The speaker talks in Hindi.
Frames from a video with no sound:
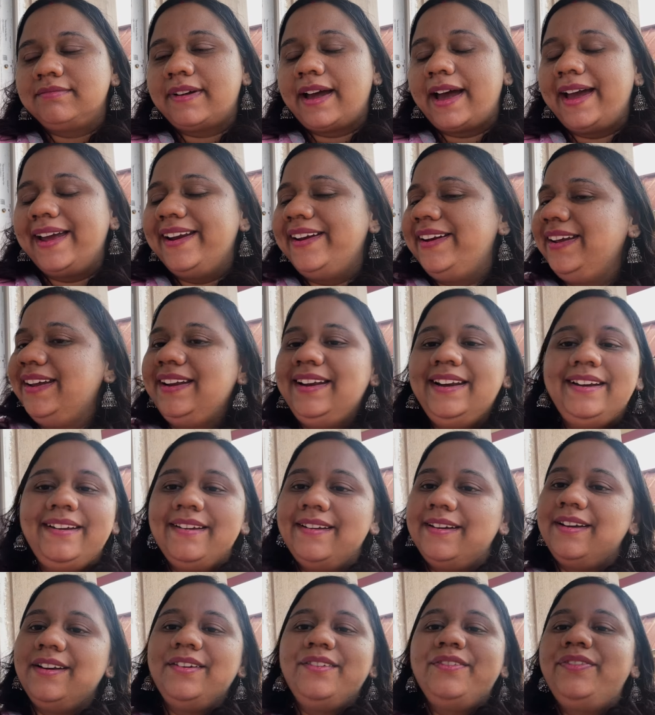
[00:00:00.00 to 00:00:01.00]
आई रियली
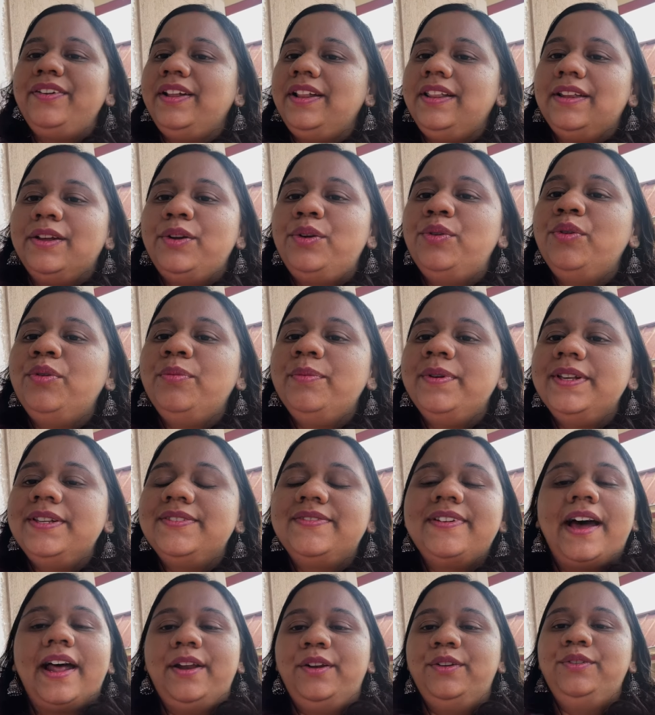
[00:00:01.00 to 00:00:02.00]
डिडेंट फील द रूम
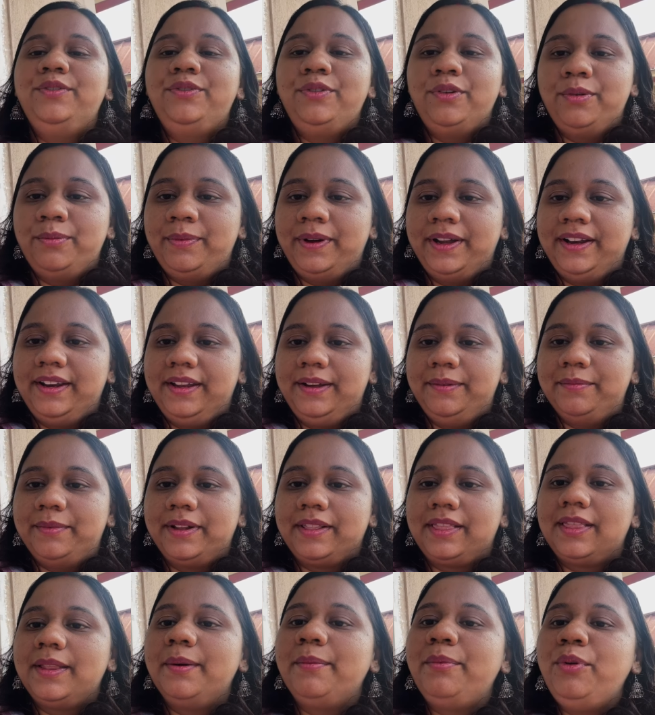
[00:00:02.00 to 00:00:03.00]
इज़ वैल्यू फॉर मनी
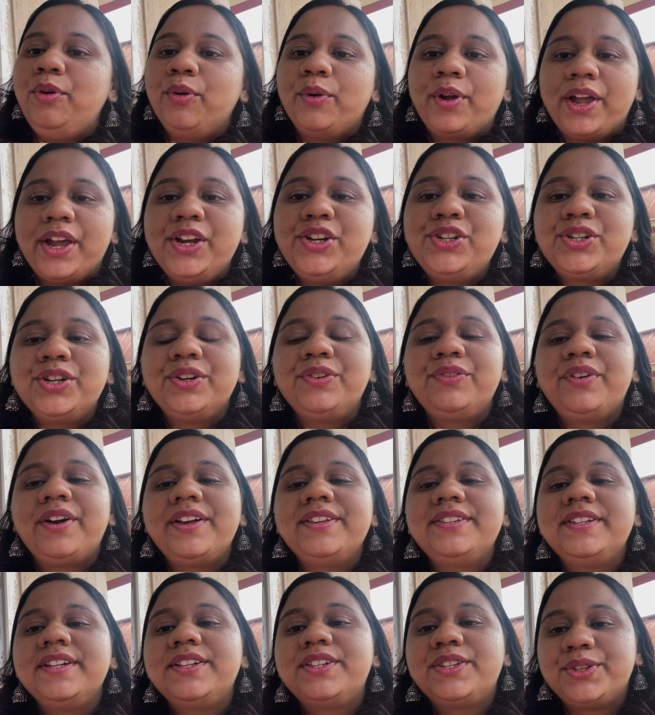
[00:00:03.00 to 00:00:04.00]
मतलब लोकेशन
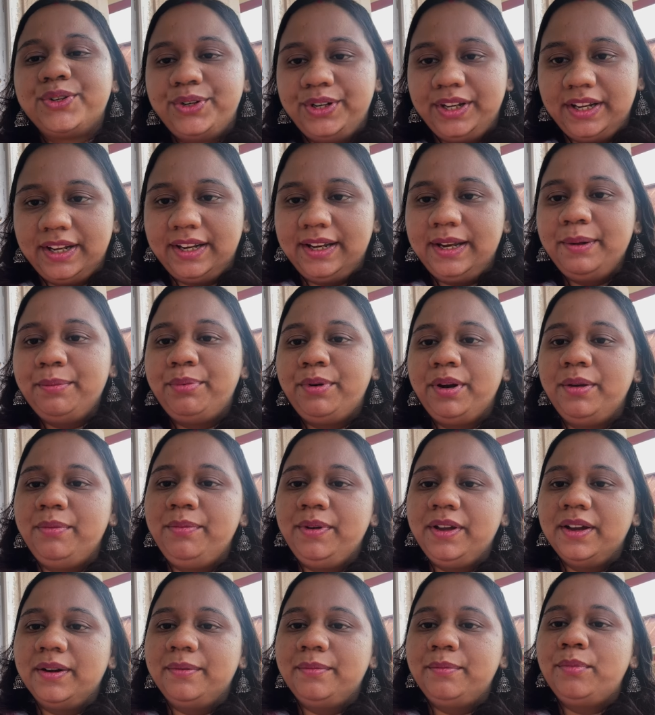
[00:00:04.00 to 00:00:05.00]
वाइज इट्स रियली
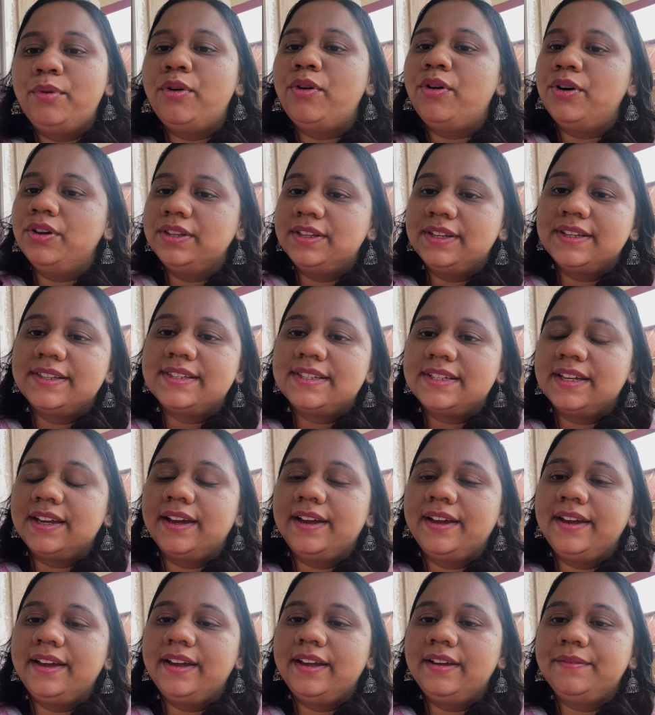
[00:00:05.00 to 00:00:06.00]
प्रीमियम बहुत
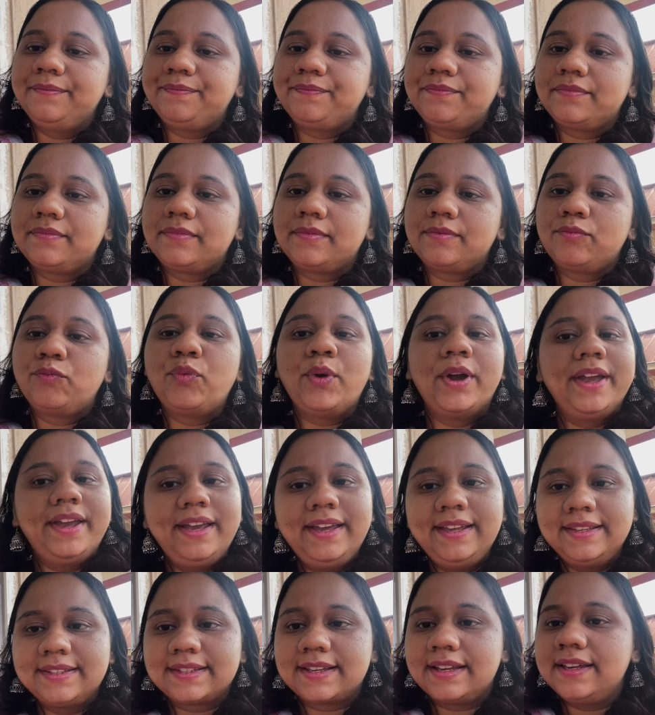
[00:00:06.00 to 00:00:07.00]
अच्छा है
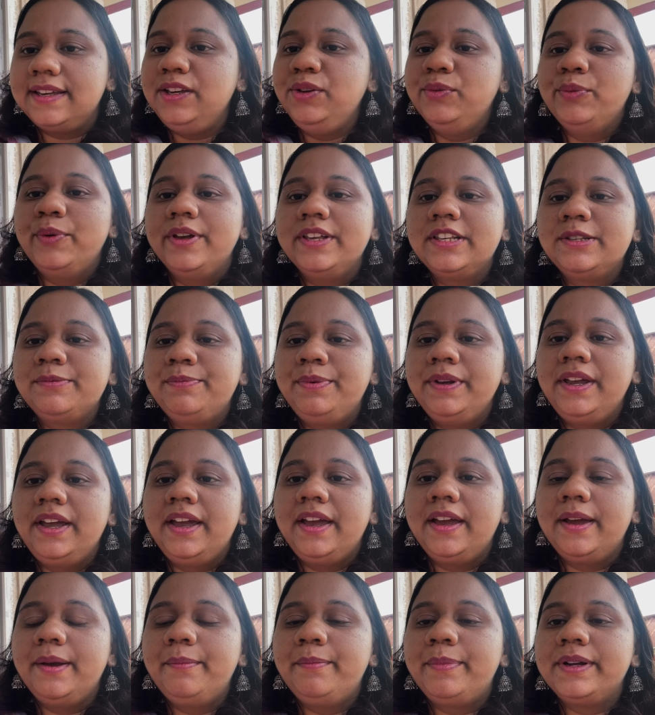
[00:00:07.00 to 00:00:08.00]
वही इसका यूएसपी
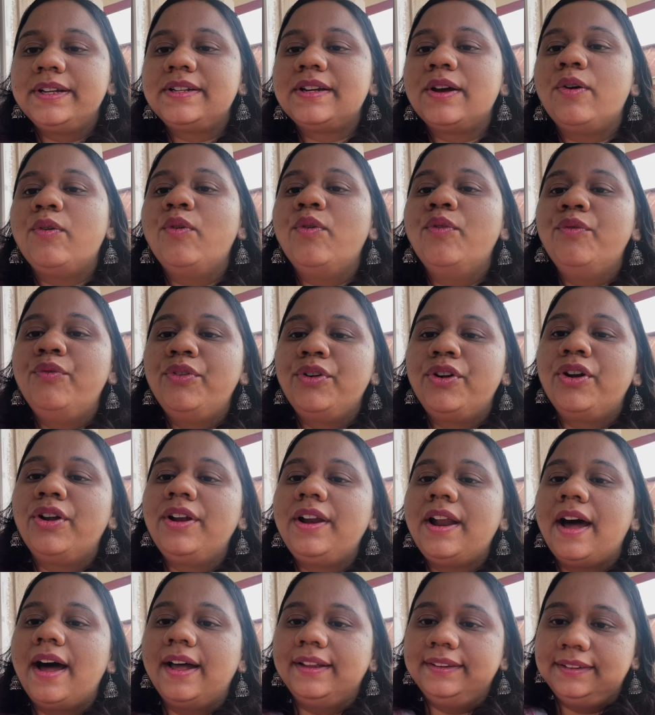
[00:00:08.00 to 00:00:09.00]
है बट
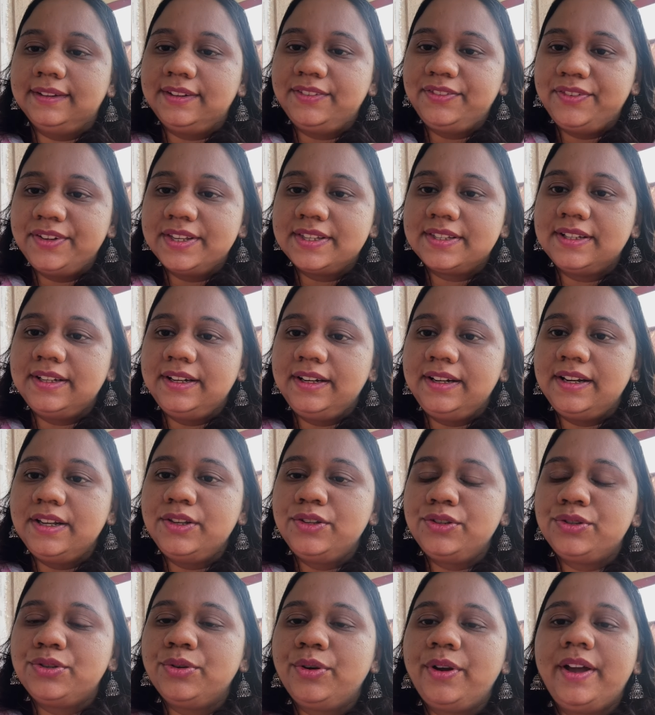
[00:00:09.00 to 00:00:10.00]
ओवरऑल अदर
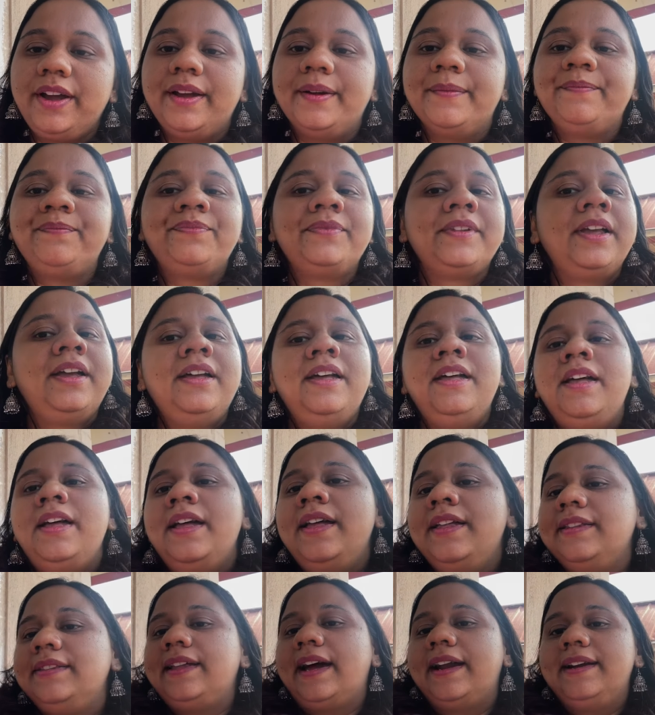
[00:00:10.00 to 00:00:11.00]
फैसिलिटीज़ जो है
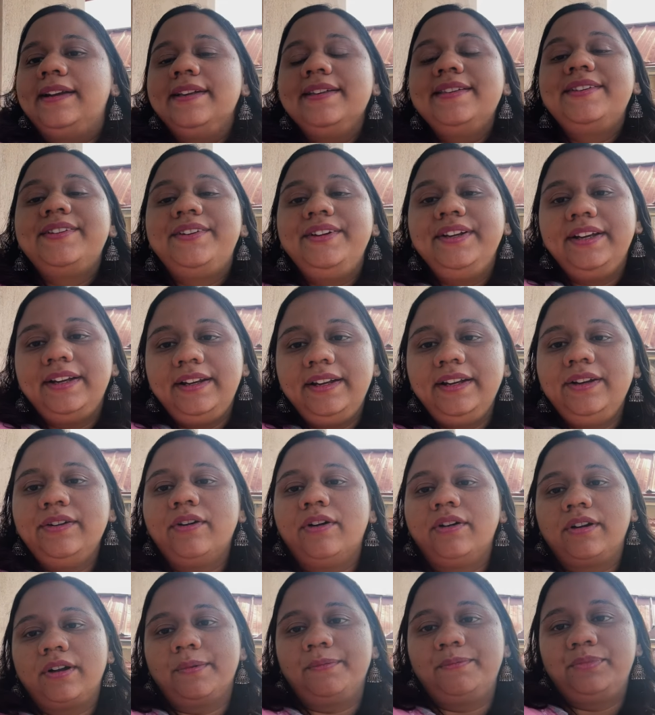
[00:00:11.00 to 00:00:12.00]
दैट इज़ रियली
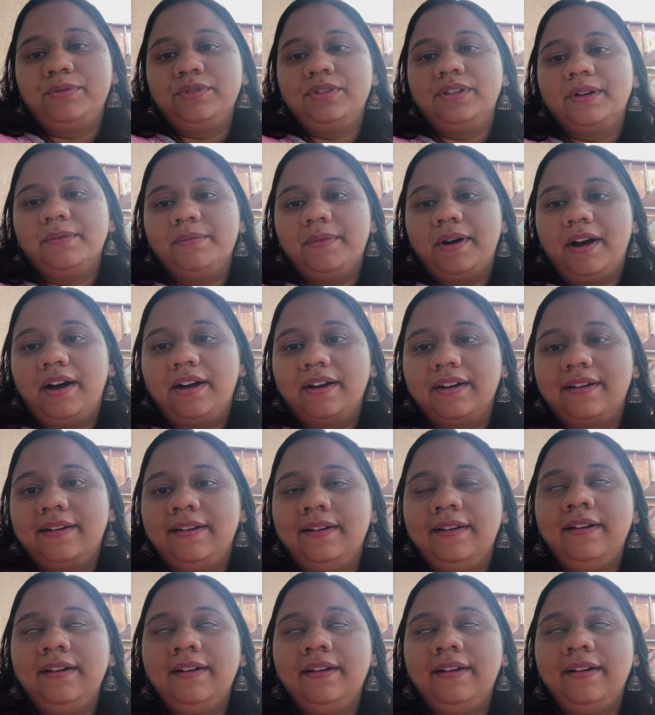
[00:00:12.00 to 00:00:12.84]
नॉट अप टू द मार्क